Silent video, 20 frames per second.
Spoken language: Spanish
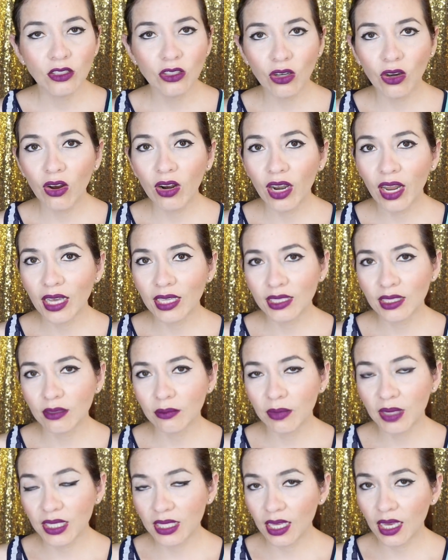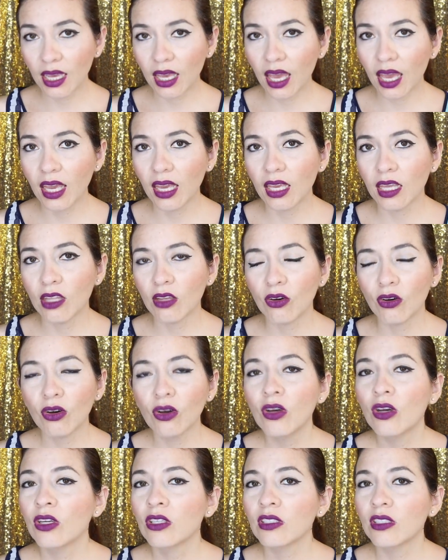Yo las veces que he
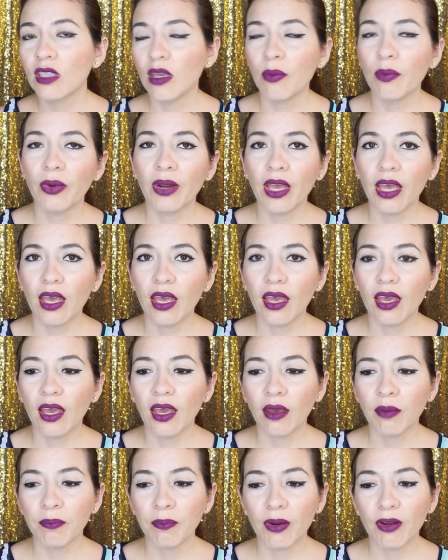ido siempre he